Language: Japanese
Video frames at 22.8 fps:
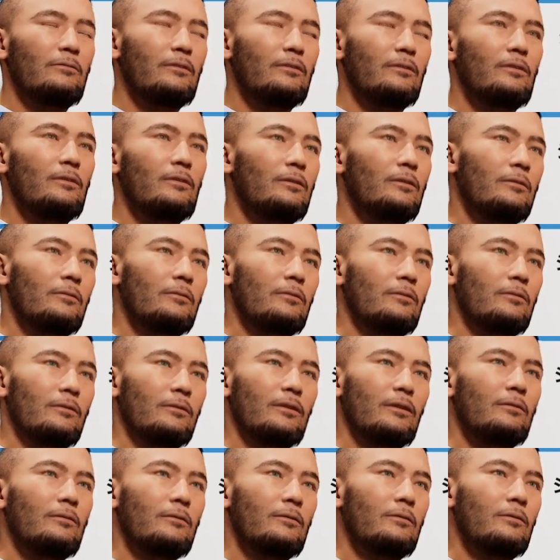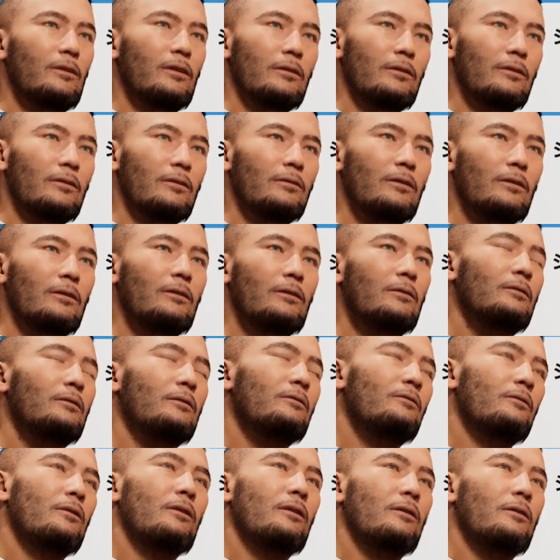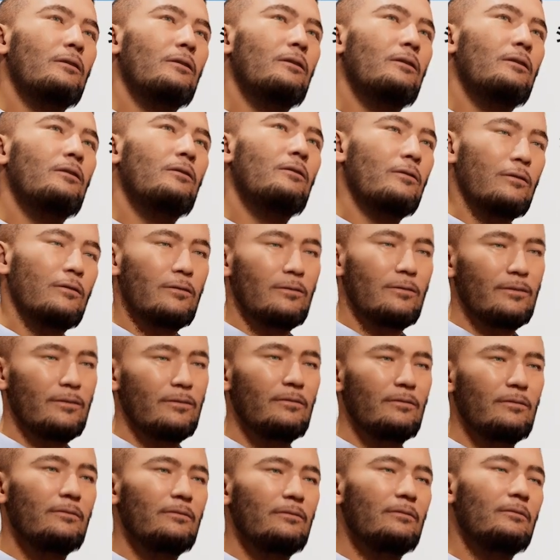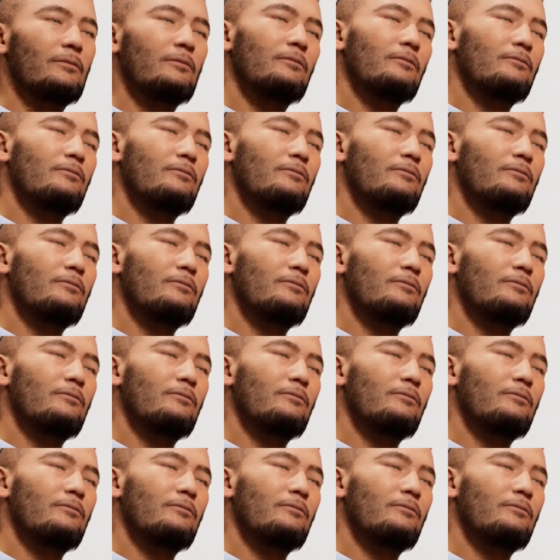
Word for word: まあ、こういったものを使った方がいいんじゃないかなとは思っています。